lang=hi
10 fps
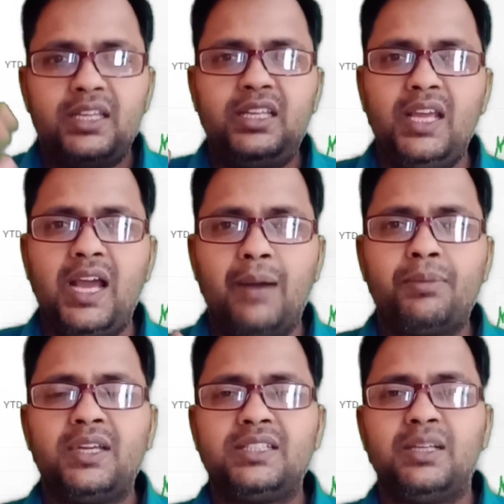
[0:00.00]
ये
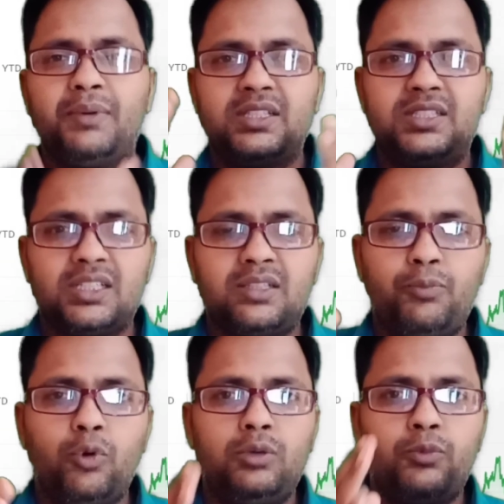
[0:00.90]
आपके जबरदस्त
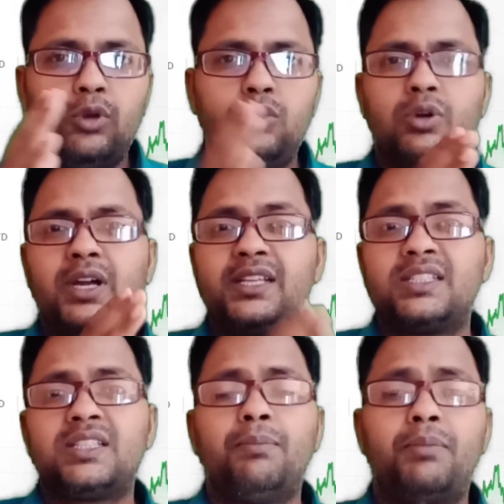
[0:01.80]
पोर्टफोलियो का हिस्सा